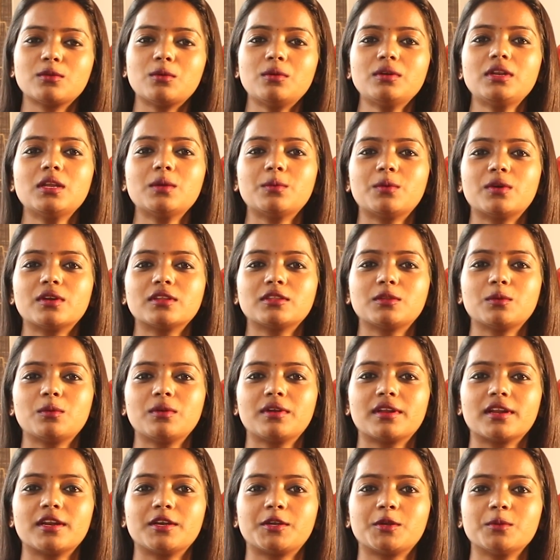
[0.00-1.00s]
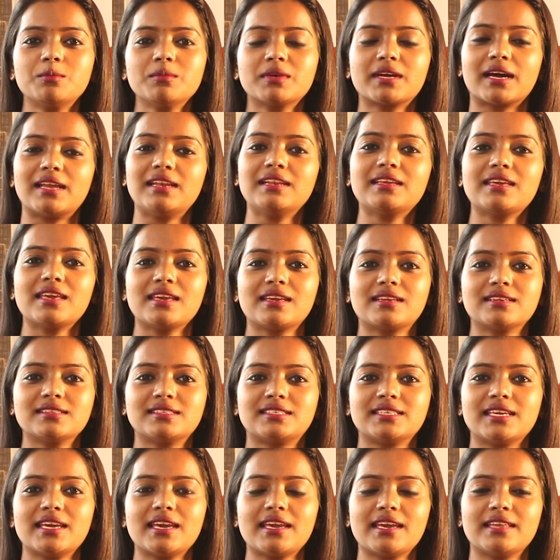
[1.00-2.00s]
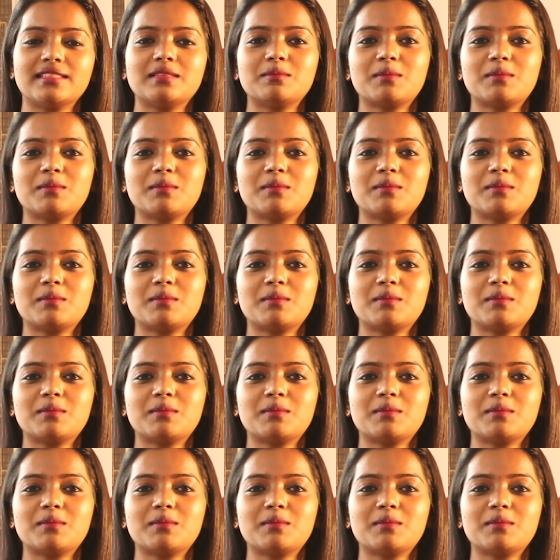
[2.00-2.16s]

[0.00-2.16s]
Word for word: தூற்றுவோர் தூற்றட்டும் கல்கிக்கு ஜே